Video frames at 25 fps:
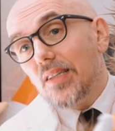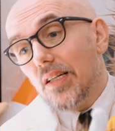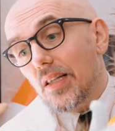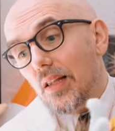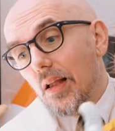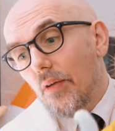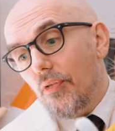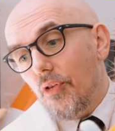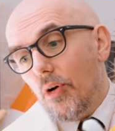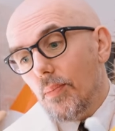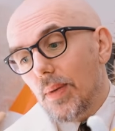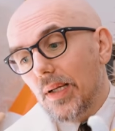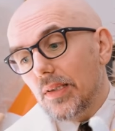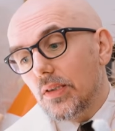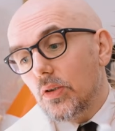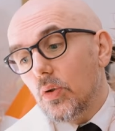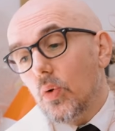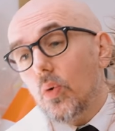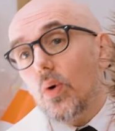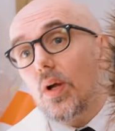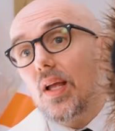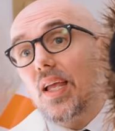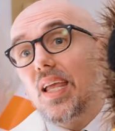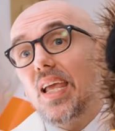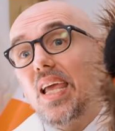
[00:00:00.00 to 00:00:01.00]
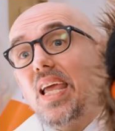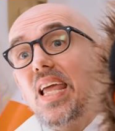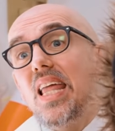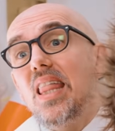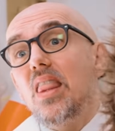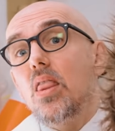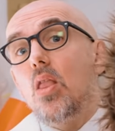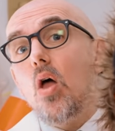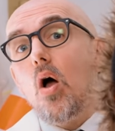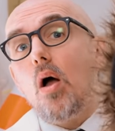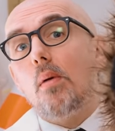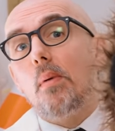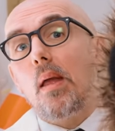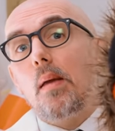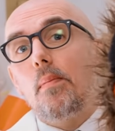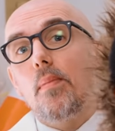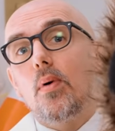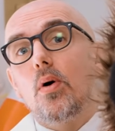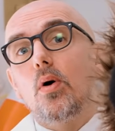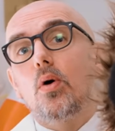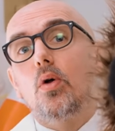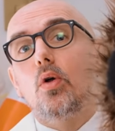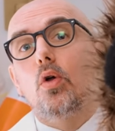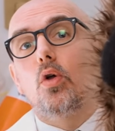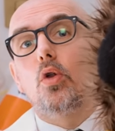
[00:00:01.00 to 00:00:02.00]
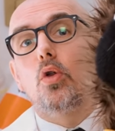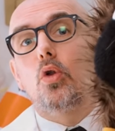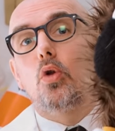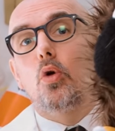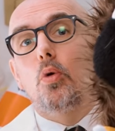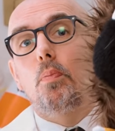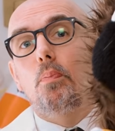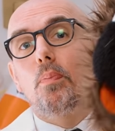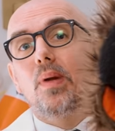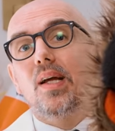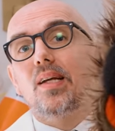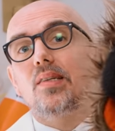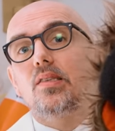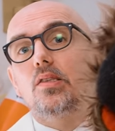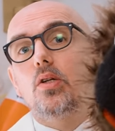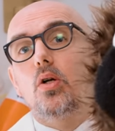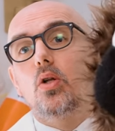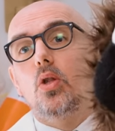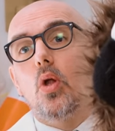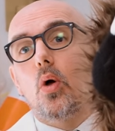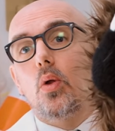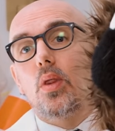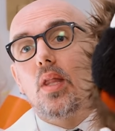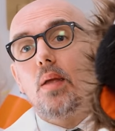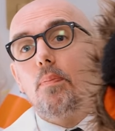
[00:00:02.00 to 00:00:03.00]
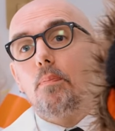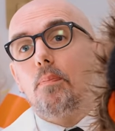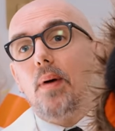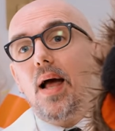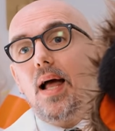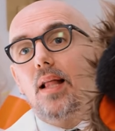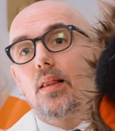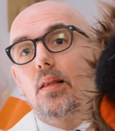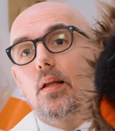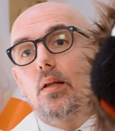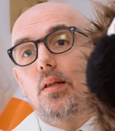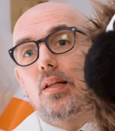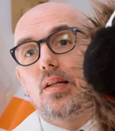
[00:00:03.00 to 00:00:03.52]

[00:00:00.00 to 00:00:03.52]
cette information, énormément de personnes en EHPAD,